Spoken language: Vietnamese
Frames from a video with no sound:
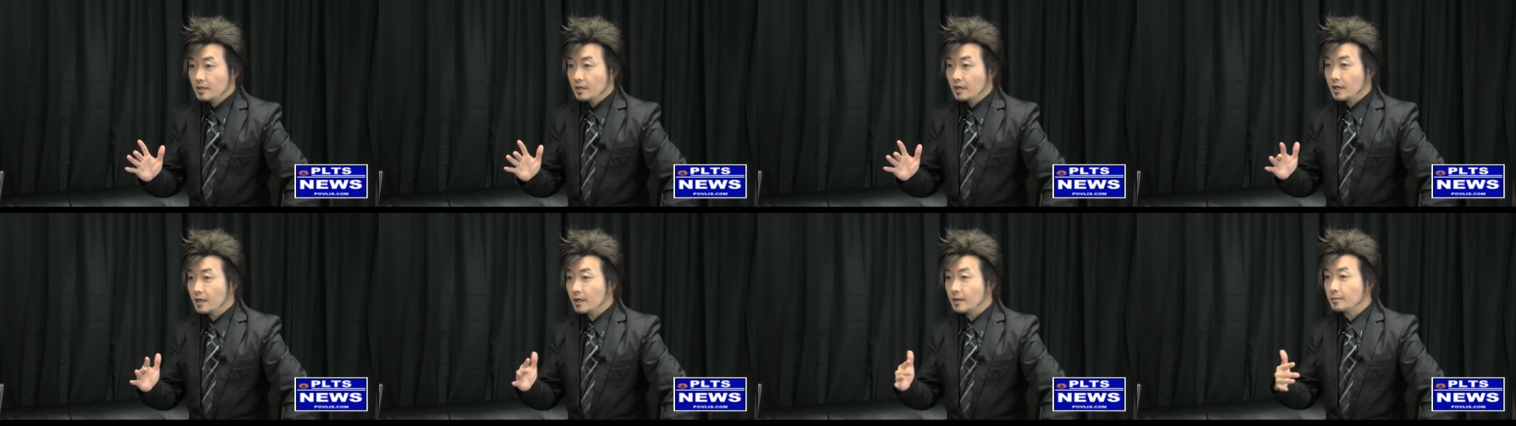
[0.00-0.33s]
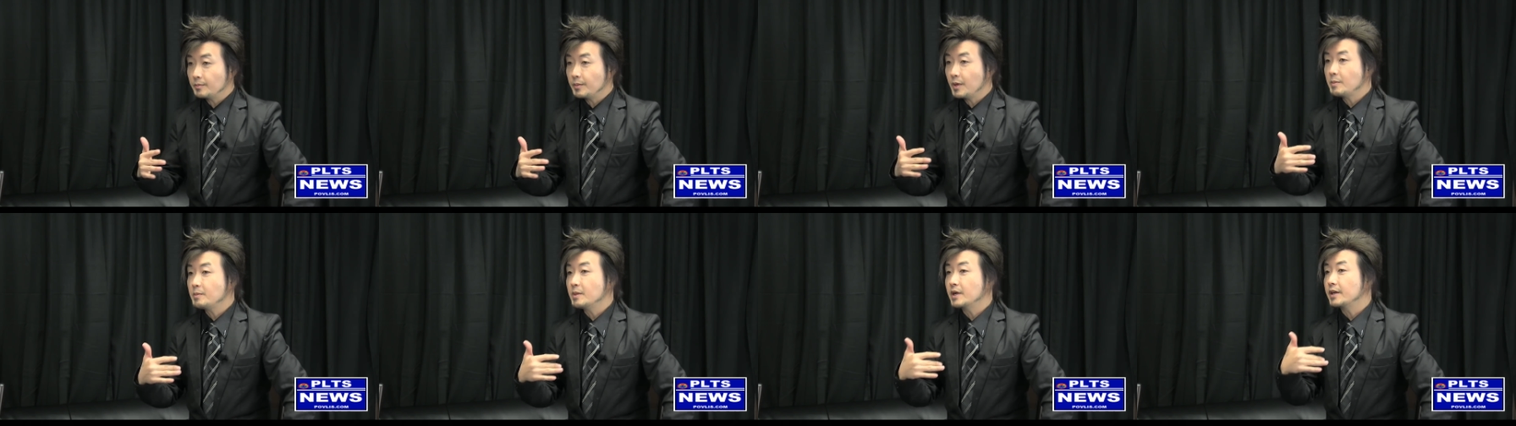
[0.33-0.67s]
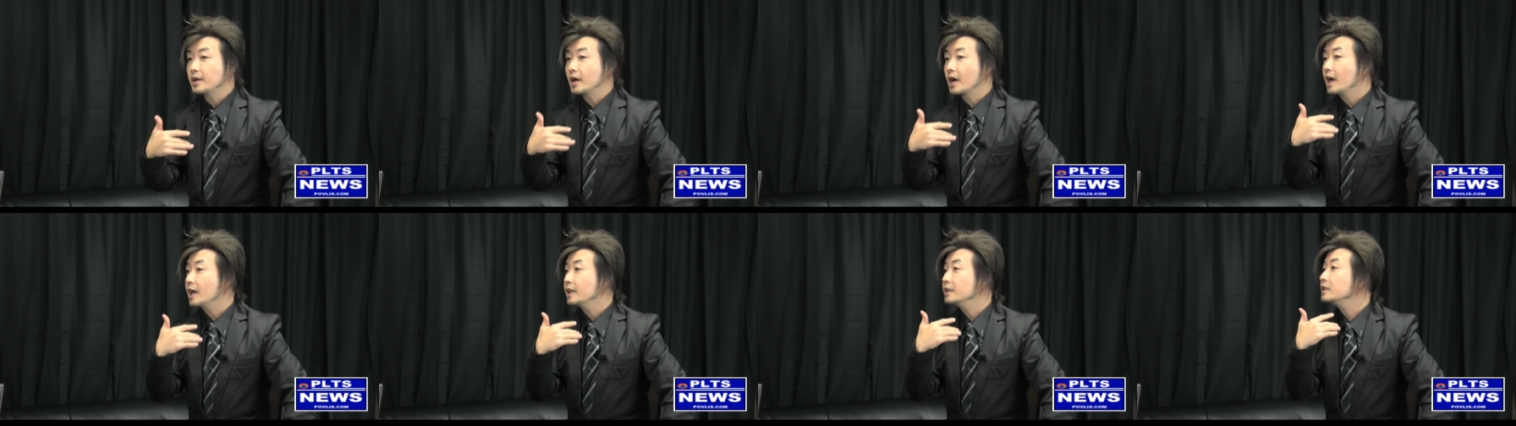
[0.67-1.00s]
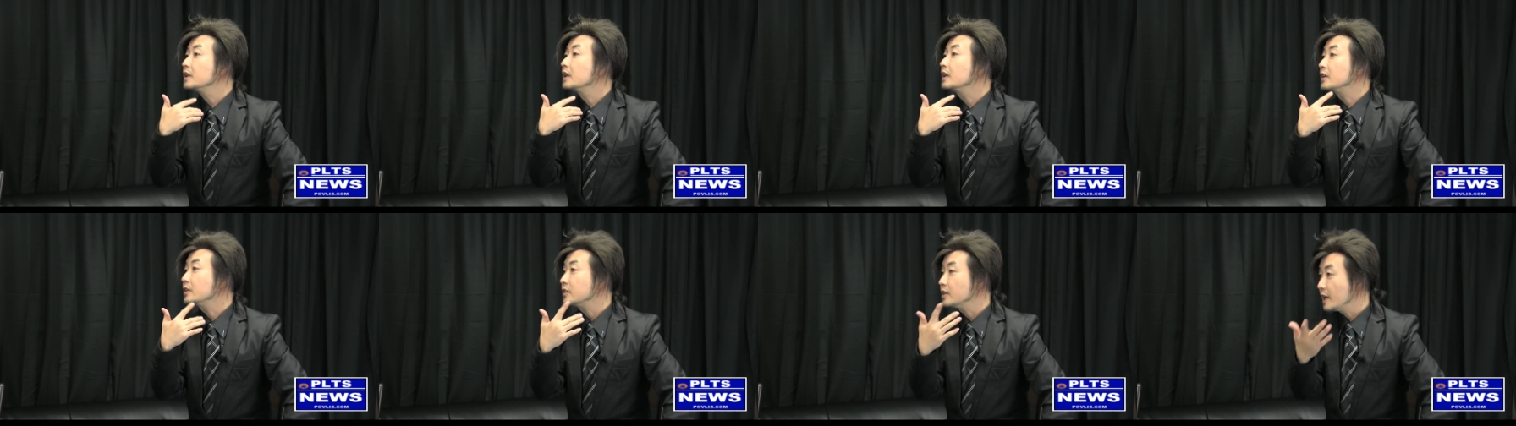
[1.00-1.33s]
ở bên mà đã có
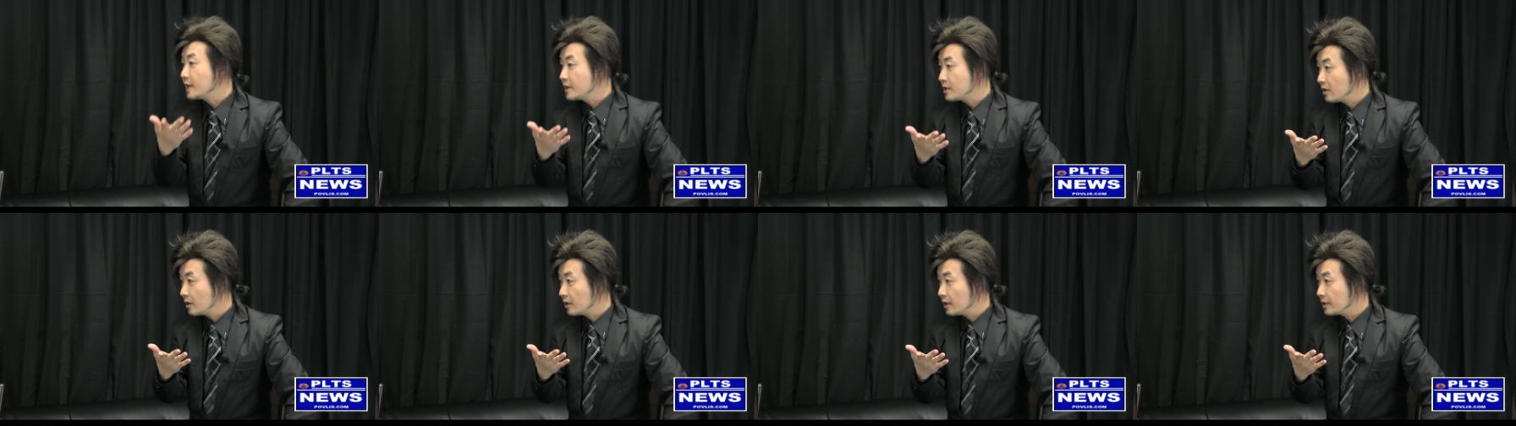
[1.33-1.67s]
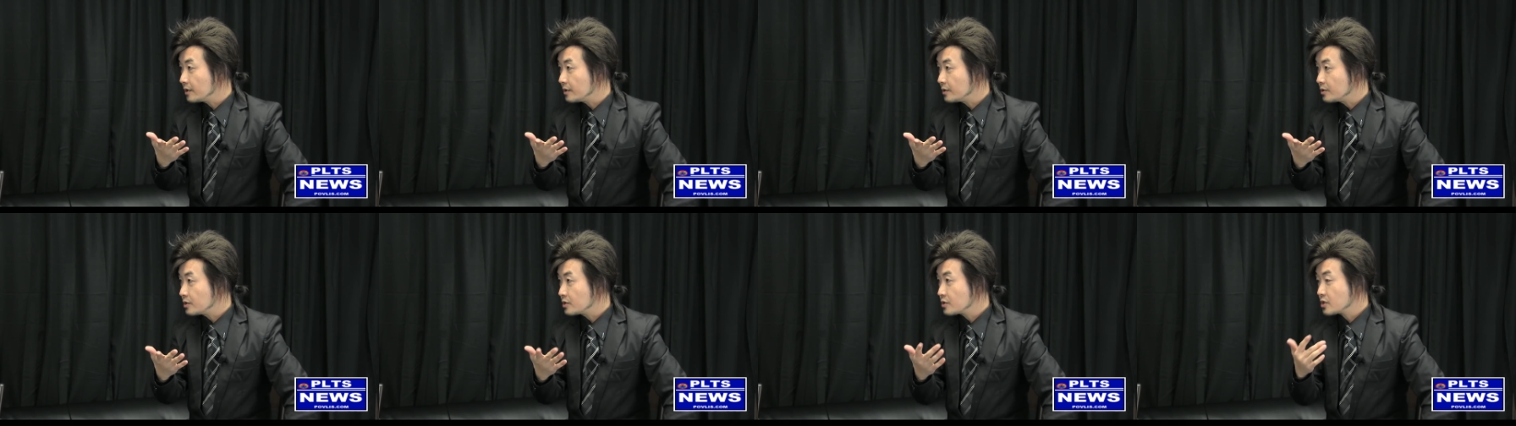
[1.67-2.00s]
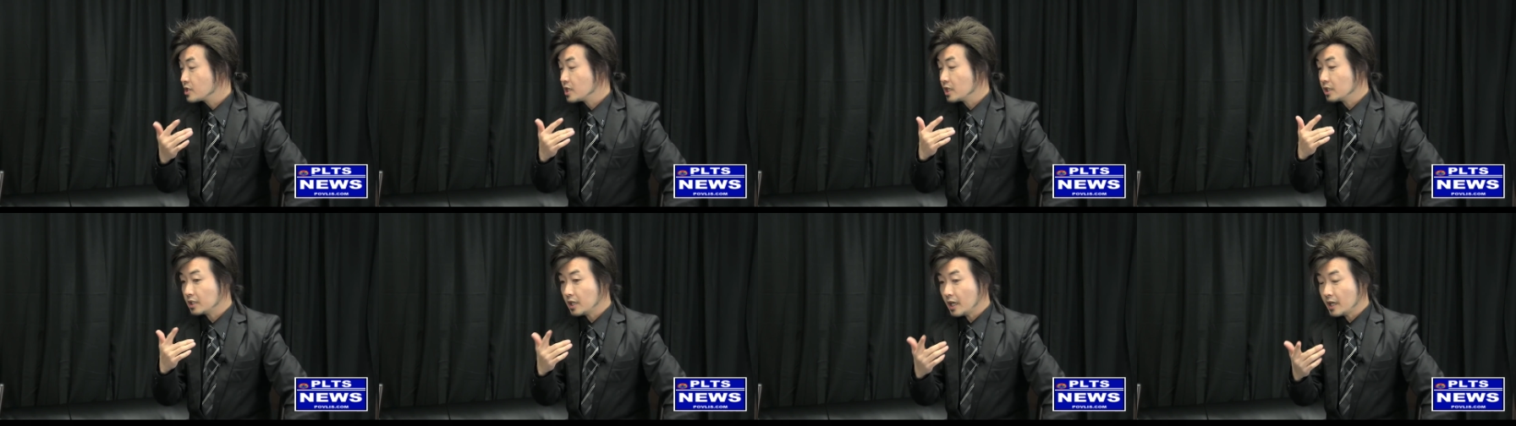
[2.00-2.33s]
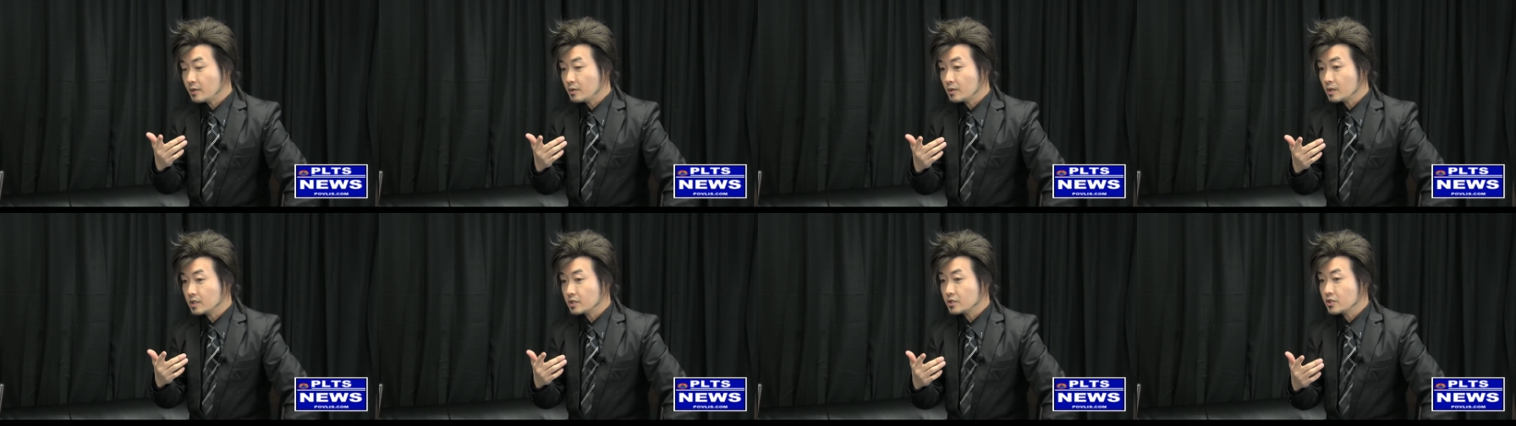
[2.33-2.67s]
tầng trên thôi là sát
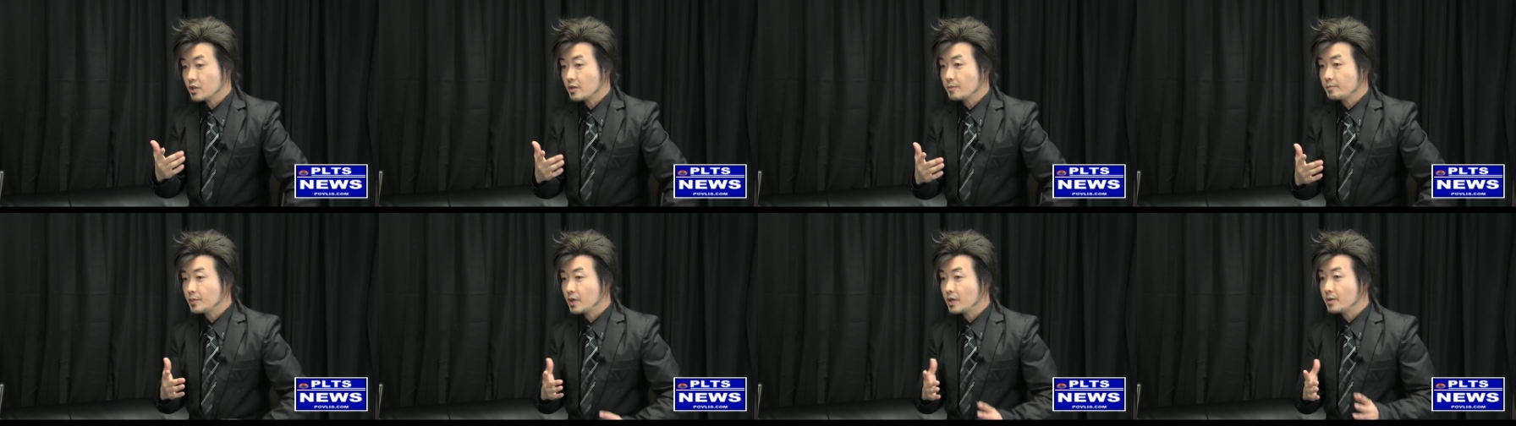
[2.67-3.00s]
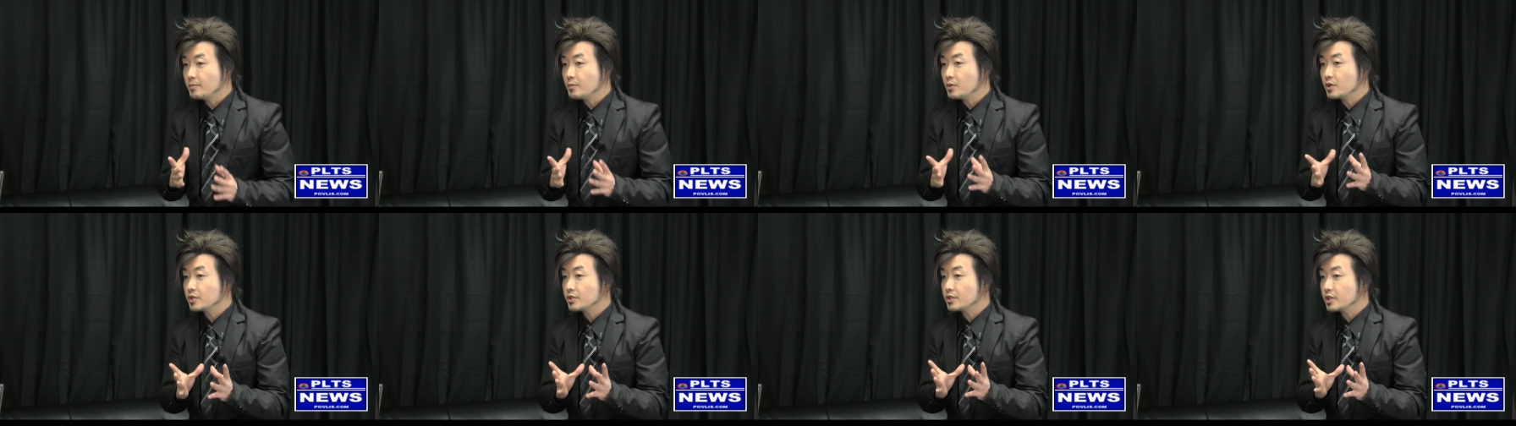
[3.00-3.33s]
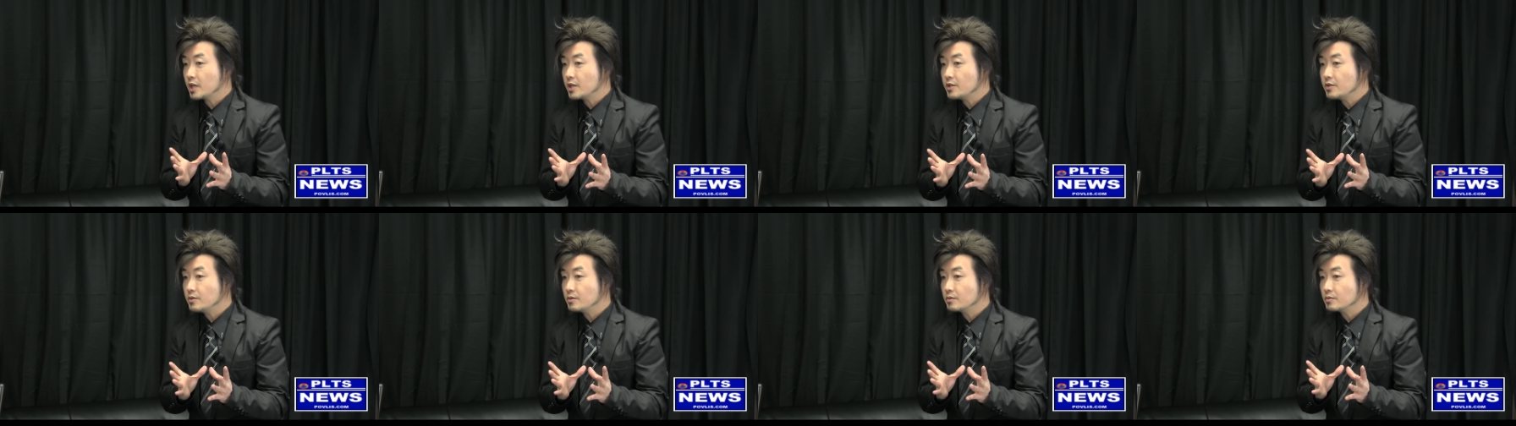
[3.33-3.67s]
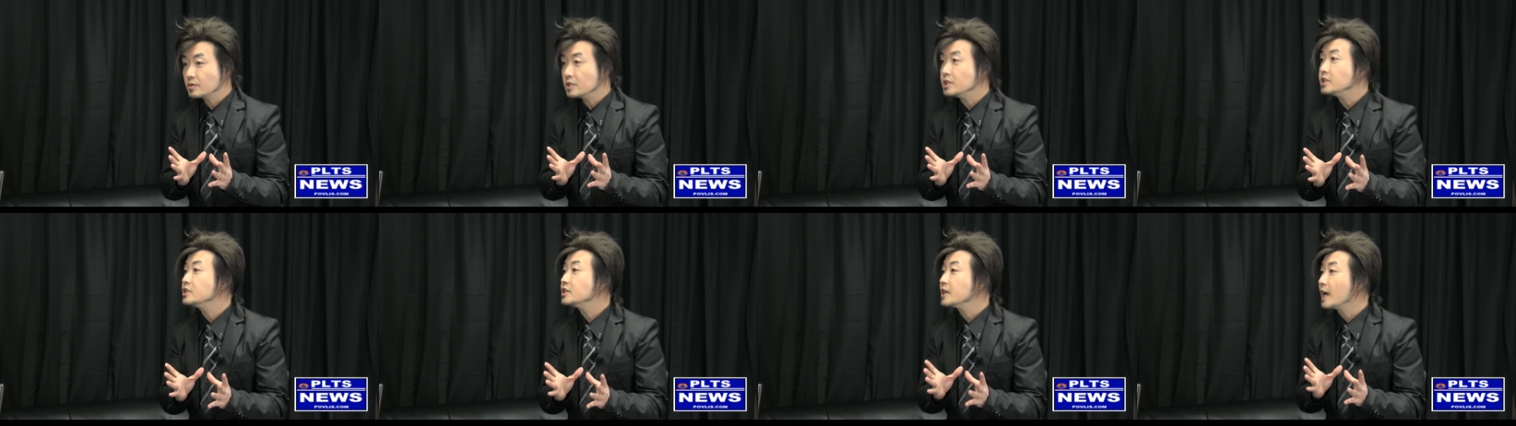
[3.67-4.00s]
thay rồi sẽ bên mua tranh
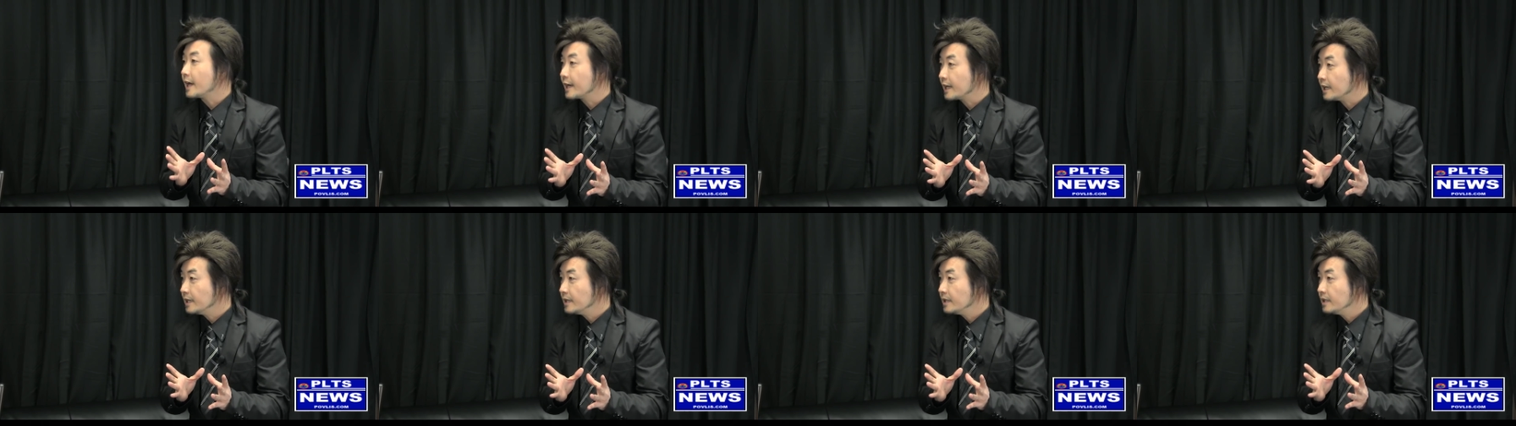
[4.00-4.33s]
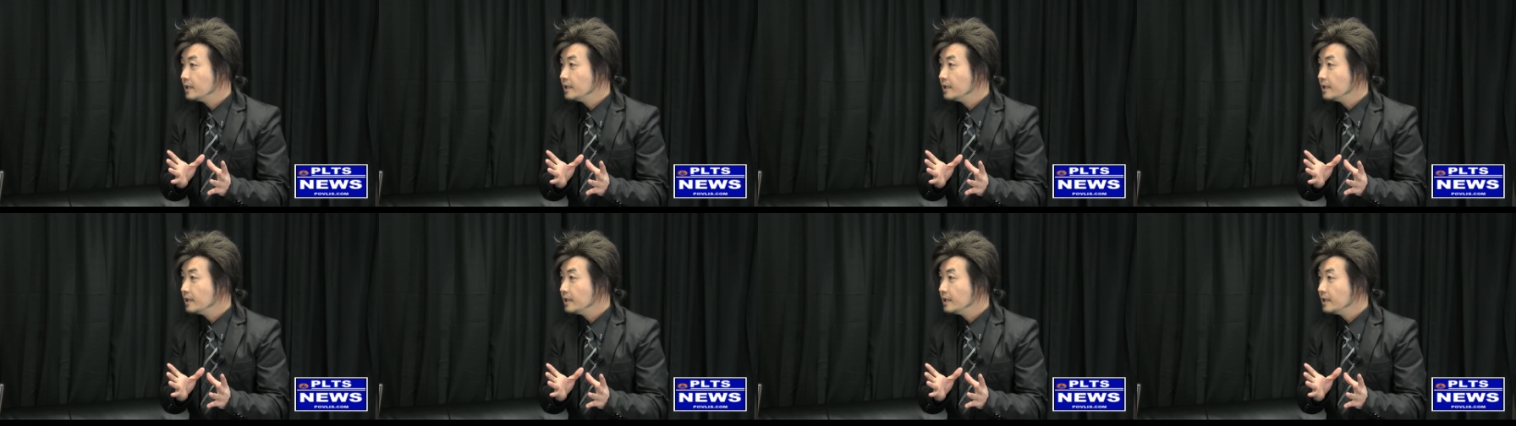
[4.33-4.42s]
nhung đi trả đó